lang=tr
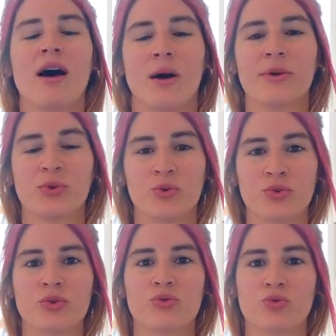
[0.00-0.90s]
Ama
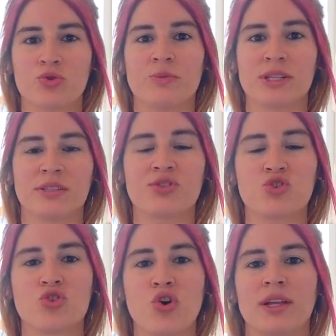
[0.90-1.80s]
günlük tutmanın
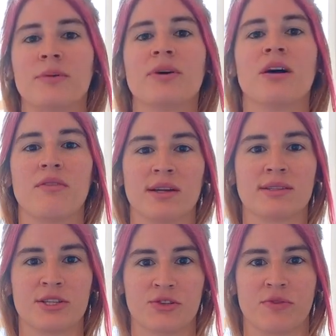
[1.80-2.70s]
şöyle bir
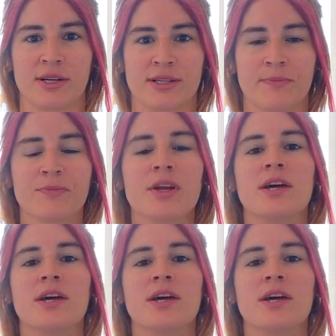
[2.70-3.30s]
avantajı var.